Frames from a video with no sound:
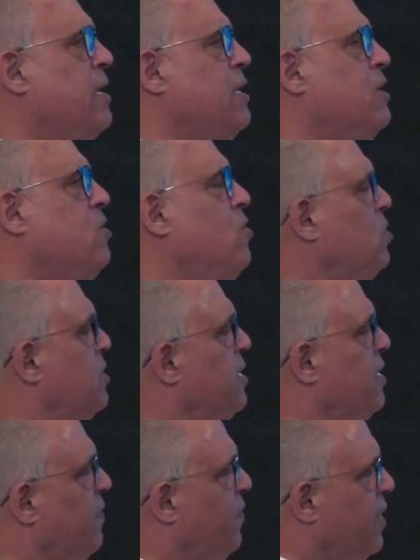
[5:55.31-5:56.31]
no
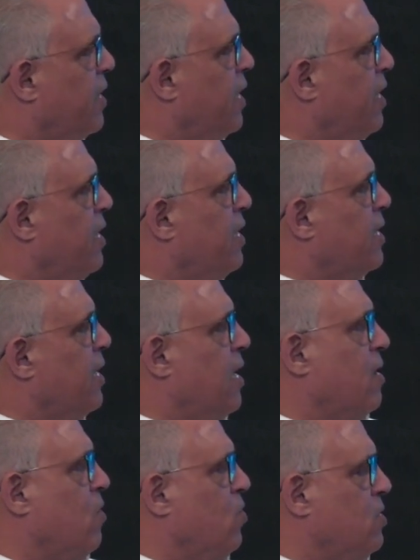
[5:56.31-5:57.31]
significa que
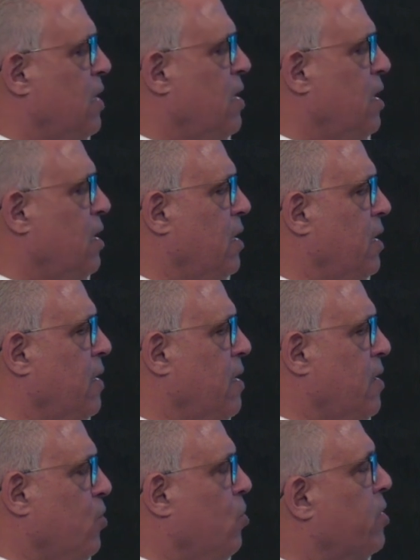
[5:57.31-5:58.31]
las cosas, eh,
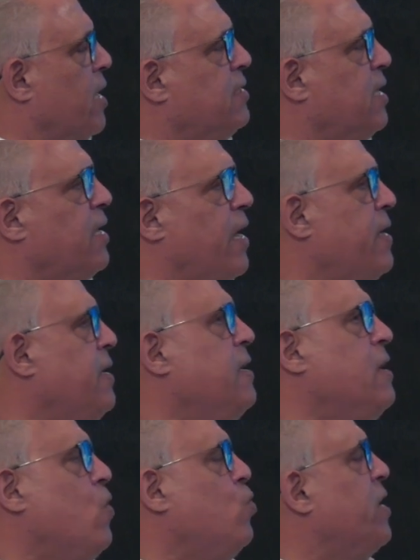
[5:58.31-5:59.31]
tú lo que haces es ahí
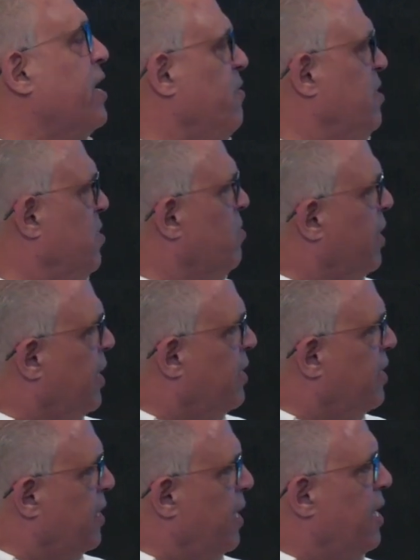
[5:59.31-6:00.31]
una revisión
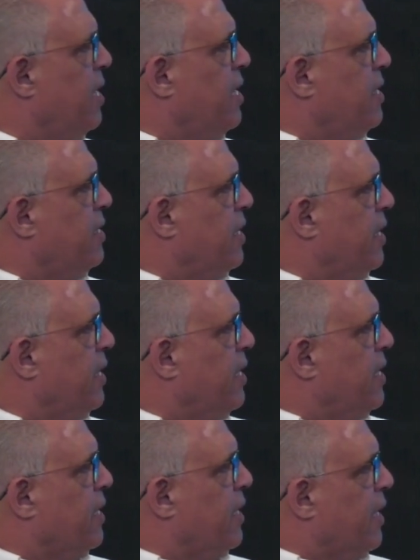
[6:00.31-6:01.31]
crítica de
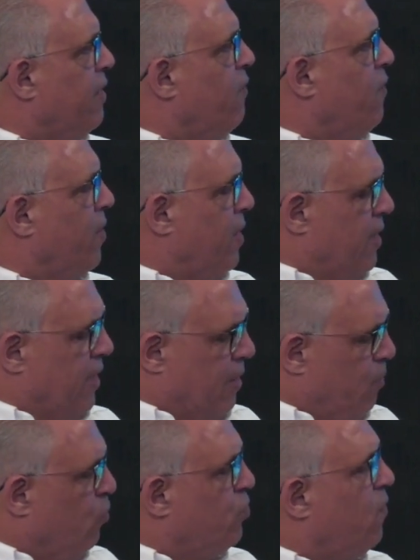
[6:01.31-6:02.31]
que fue en
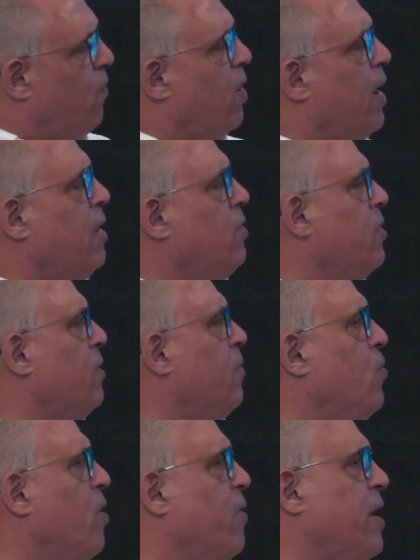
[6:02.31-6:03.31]
el punto focal donde
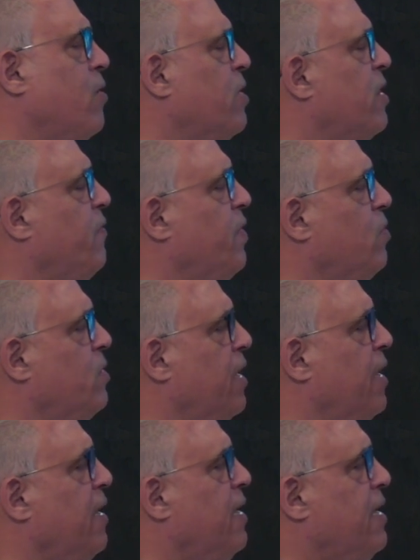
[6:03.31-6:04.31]
haber alguna
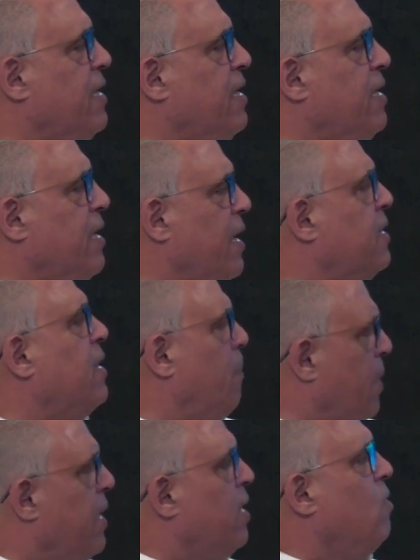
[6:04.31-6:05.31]
dificultad y este
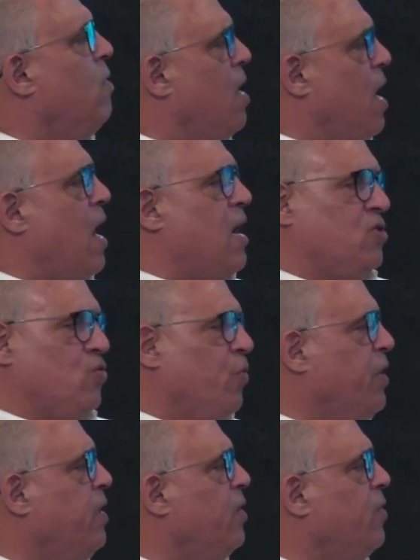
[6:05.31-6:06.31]
Pleno ha
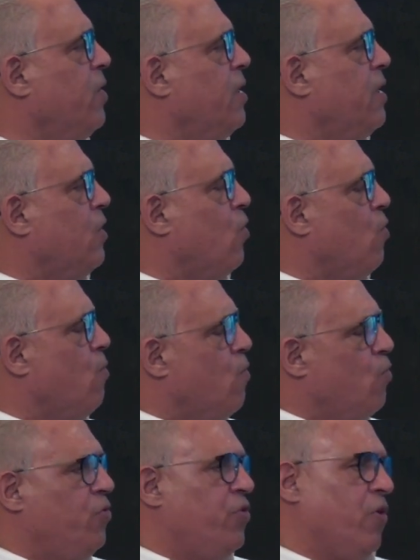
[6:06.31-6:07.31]
asumido con
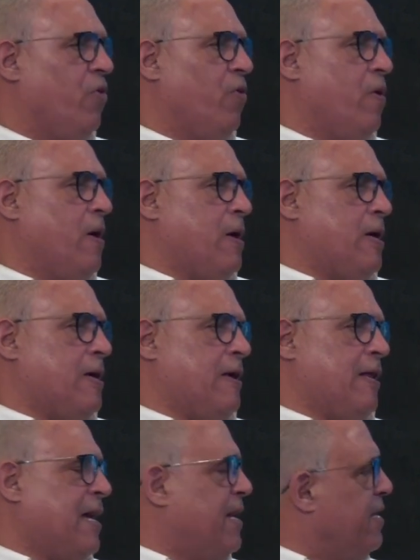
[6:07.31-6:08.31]
mucho eh,
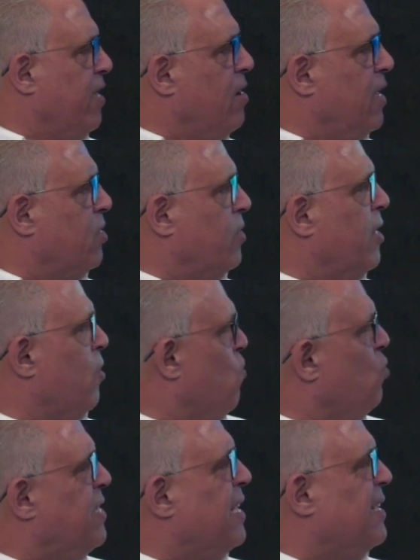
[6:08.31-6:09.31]
el calendario electoral, con
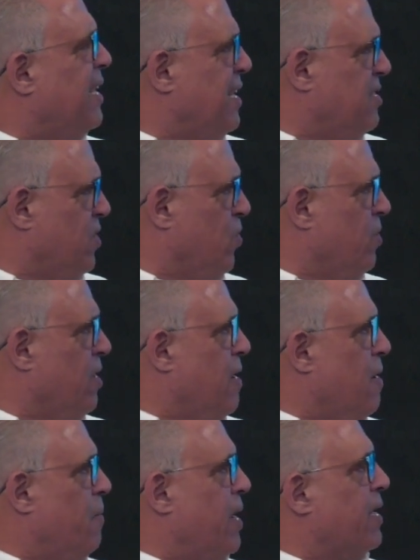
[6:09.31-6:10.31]
mucha antelación,
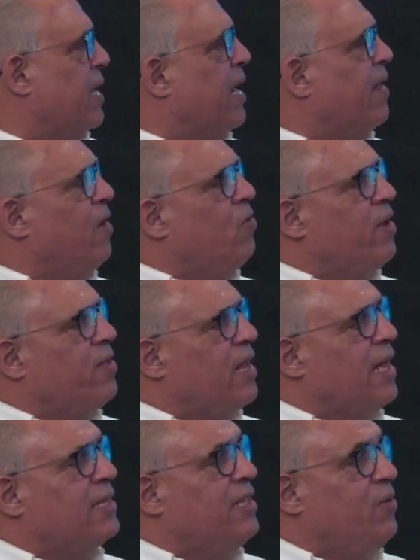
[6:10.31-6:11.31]
para que cada una de
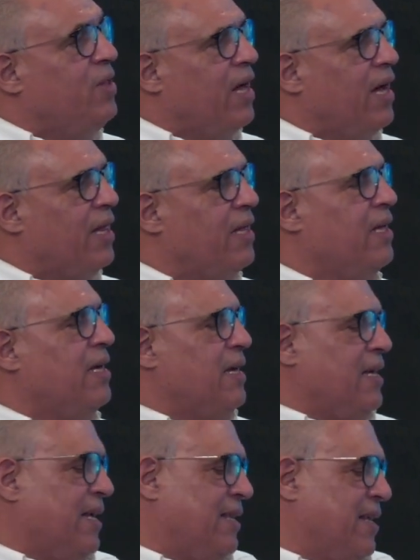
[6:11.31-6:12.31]
las actividades
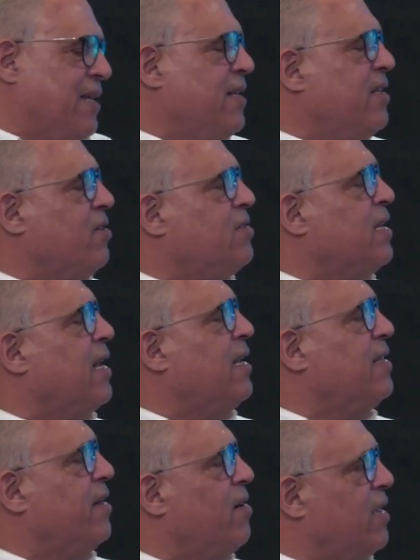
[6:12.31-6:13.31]
estén dentro de ese
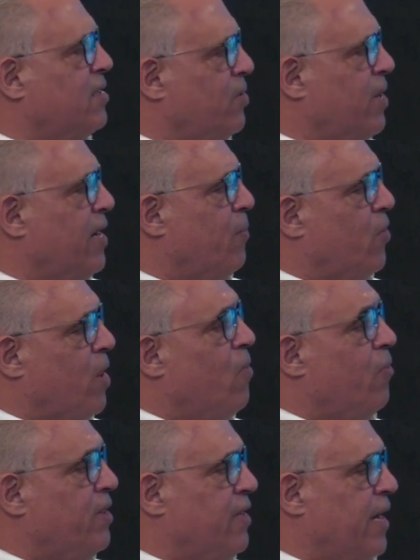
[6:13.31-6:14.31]
calendario electoral y
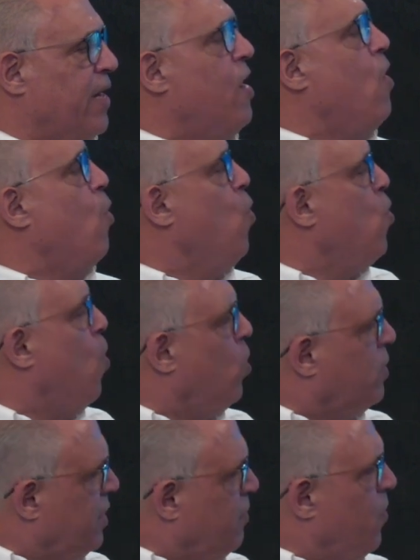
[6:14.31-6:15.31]
podamos brindar un
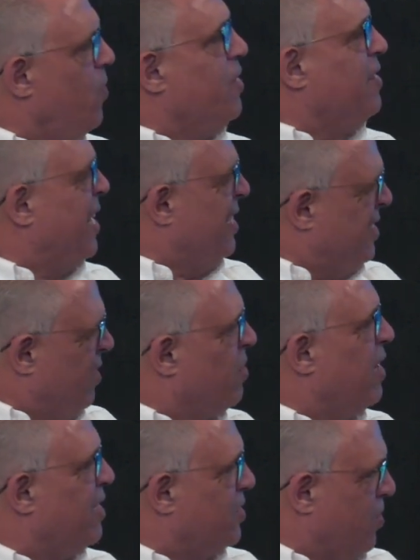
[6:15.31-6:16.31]
óptimo de
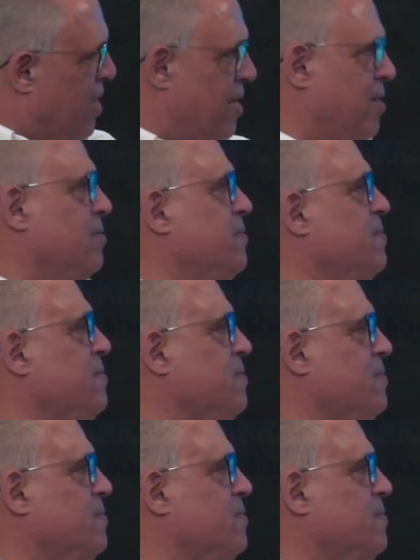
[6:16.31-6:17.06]
gestión electoral. Ok,